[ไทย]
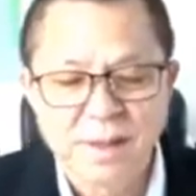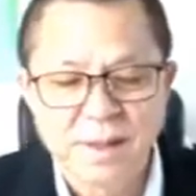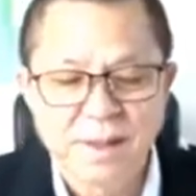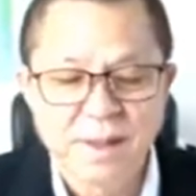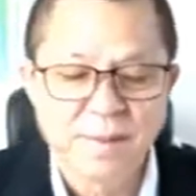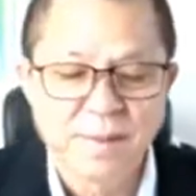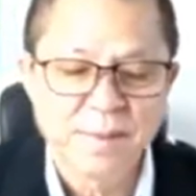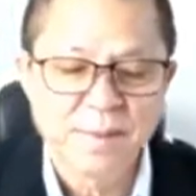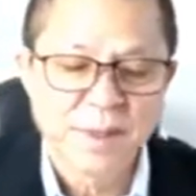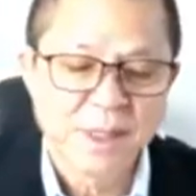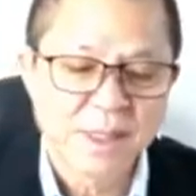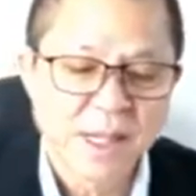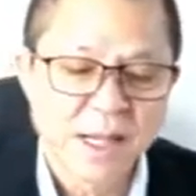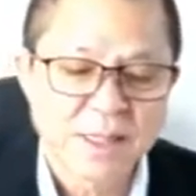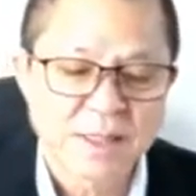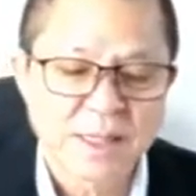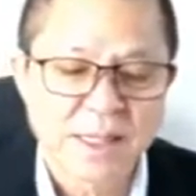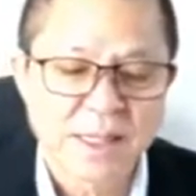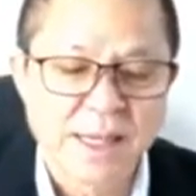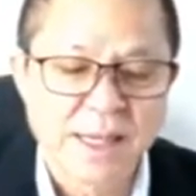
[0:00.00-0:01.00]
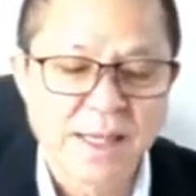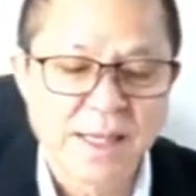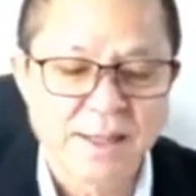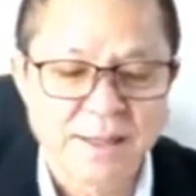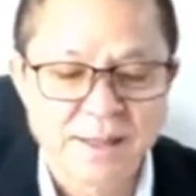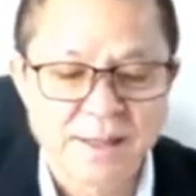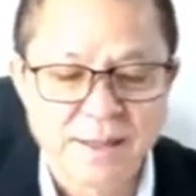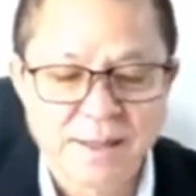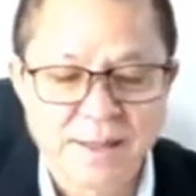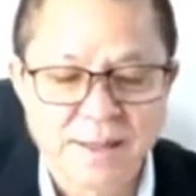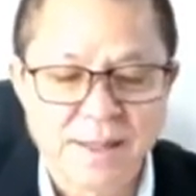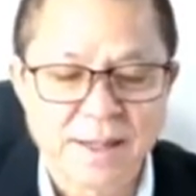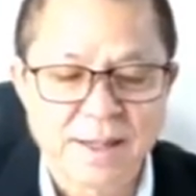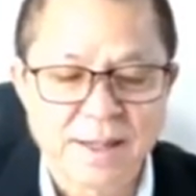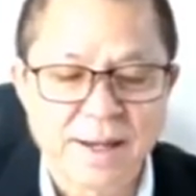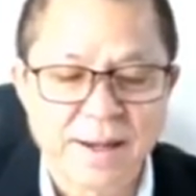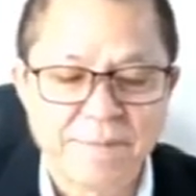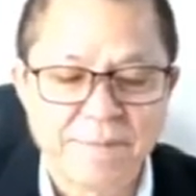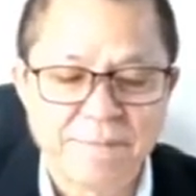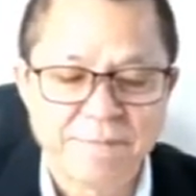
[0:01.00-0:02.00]
หุ้นนะอะ
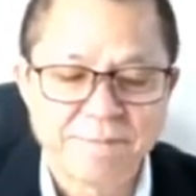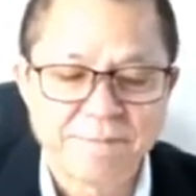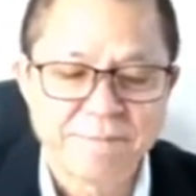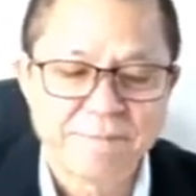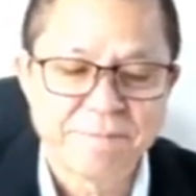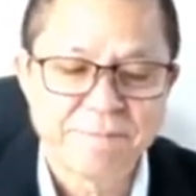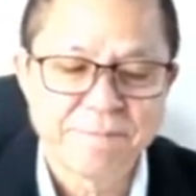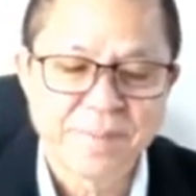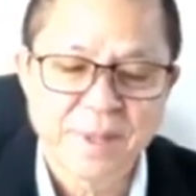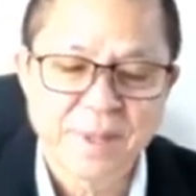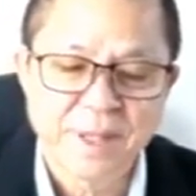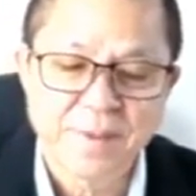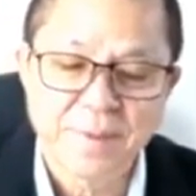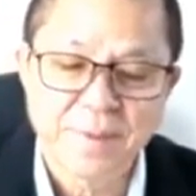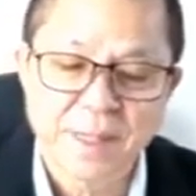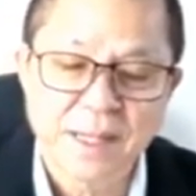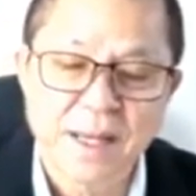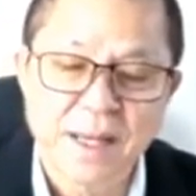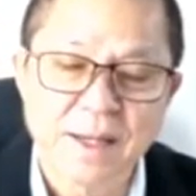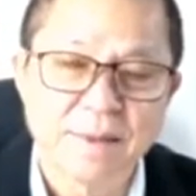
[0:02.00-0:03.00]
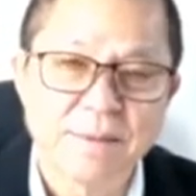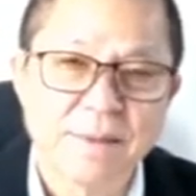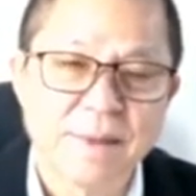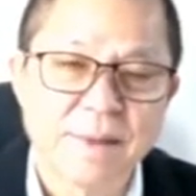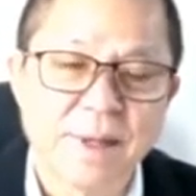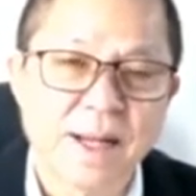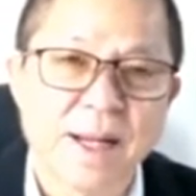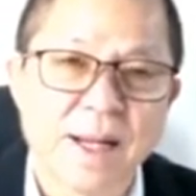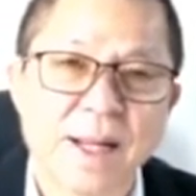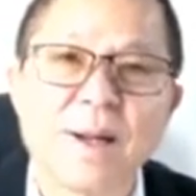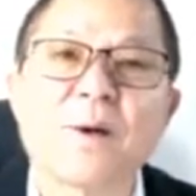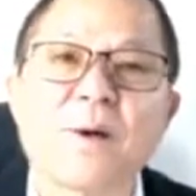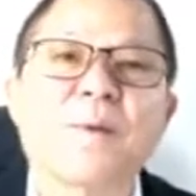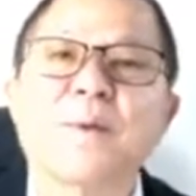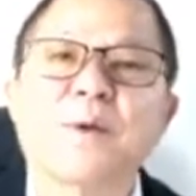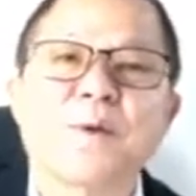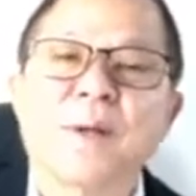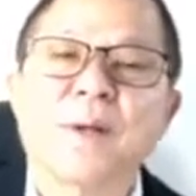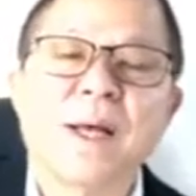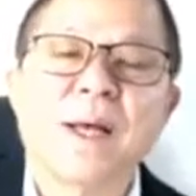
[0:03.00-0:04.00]
ไรที่เกี่ยวกับกัญชงกัญชากลับมาคึกคัก
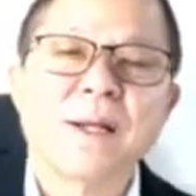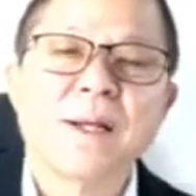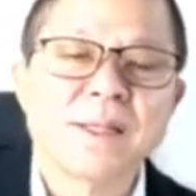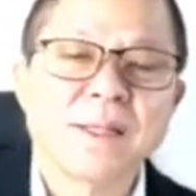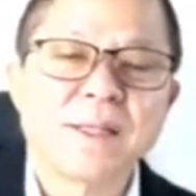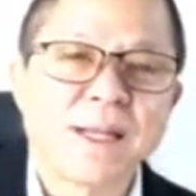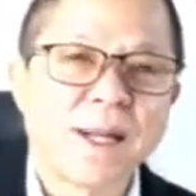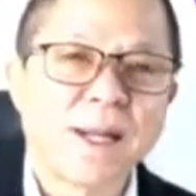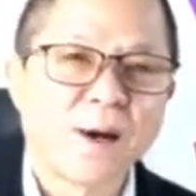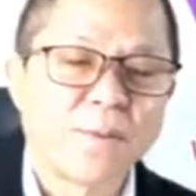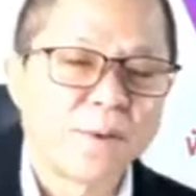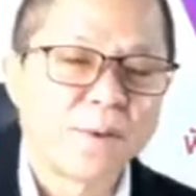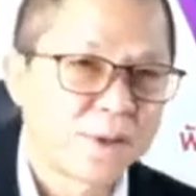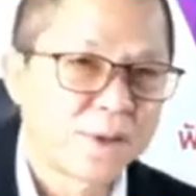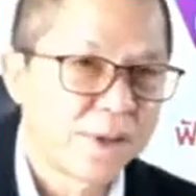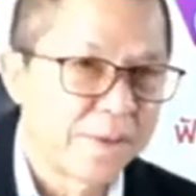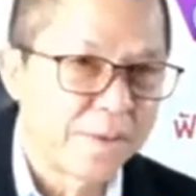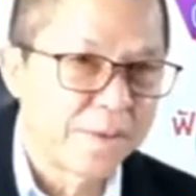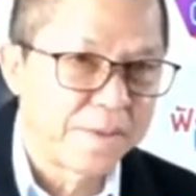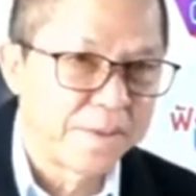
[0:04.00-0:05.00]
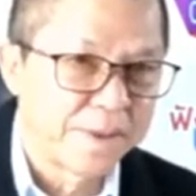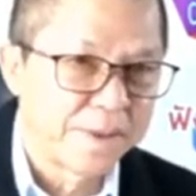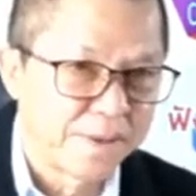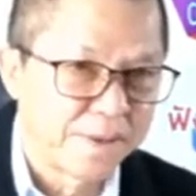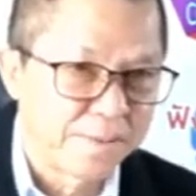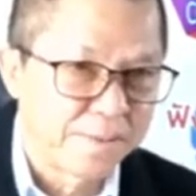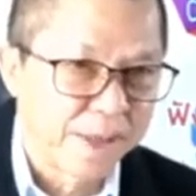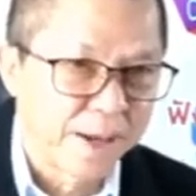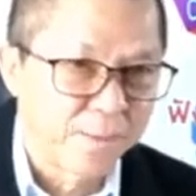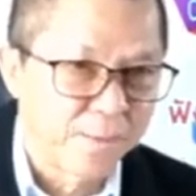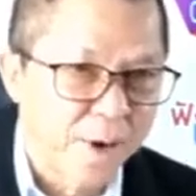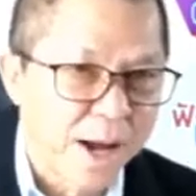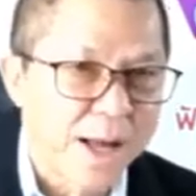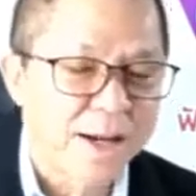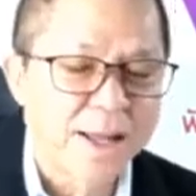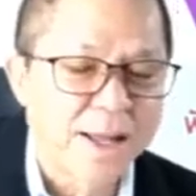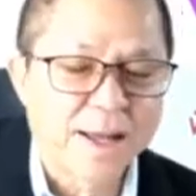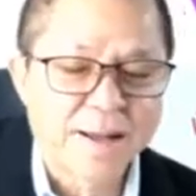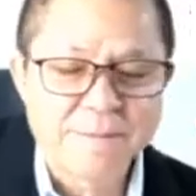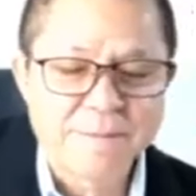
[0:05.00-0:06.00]
กันที่กระด้างกันอีกครั้งหนึ่ง
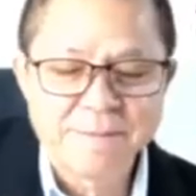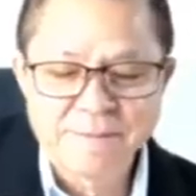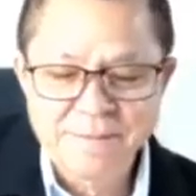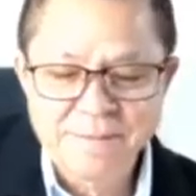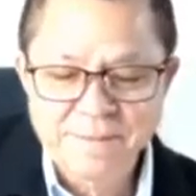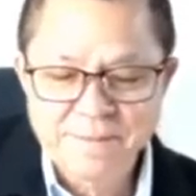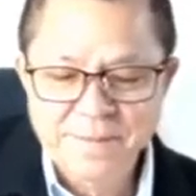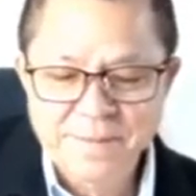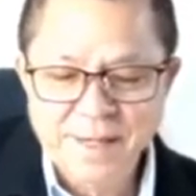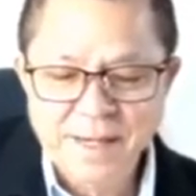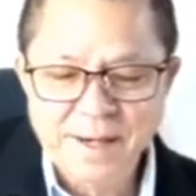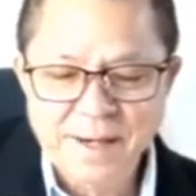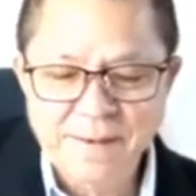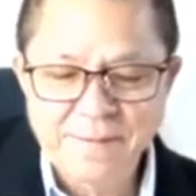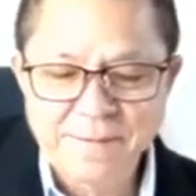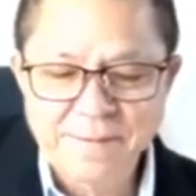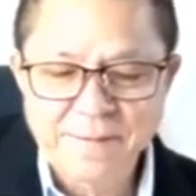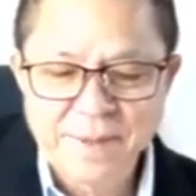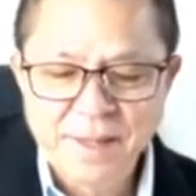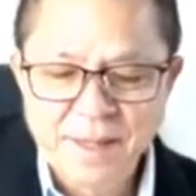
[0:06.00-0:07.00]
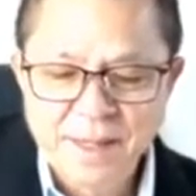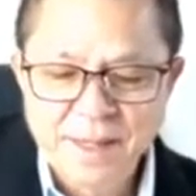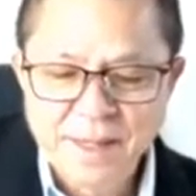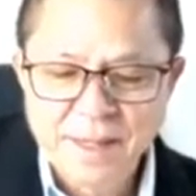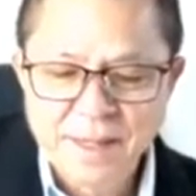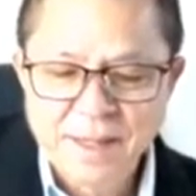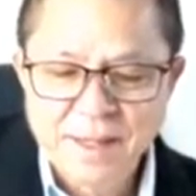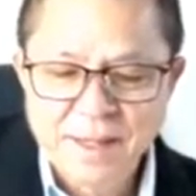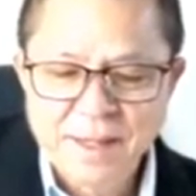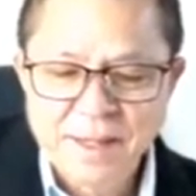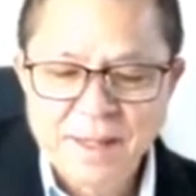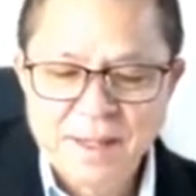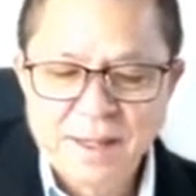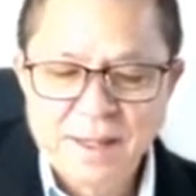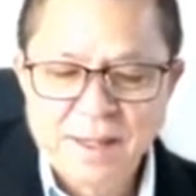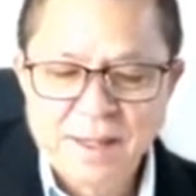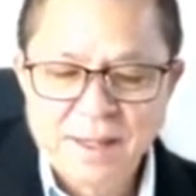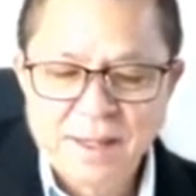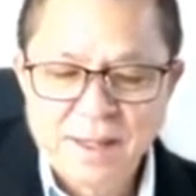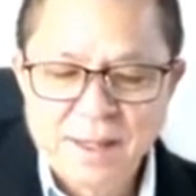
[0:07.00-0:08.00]
ก็มีคำเตือนจากนักวิ
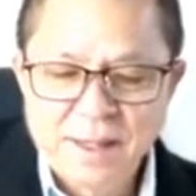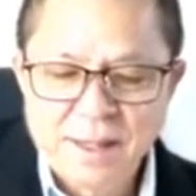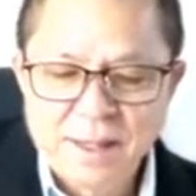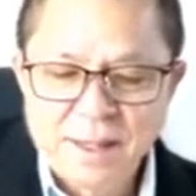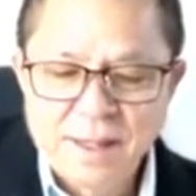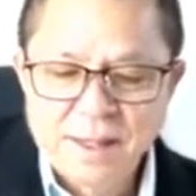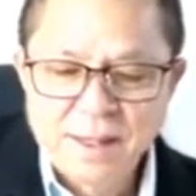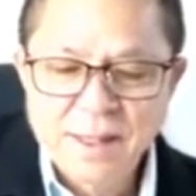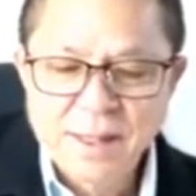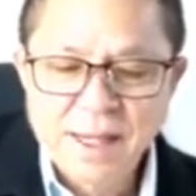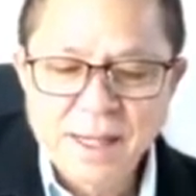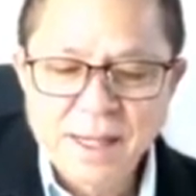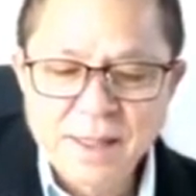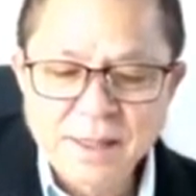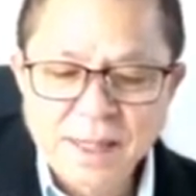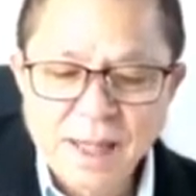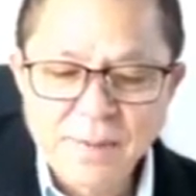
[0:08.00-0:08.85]
เคราะห์หลักทรัพย์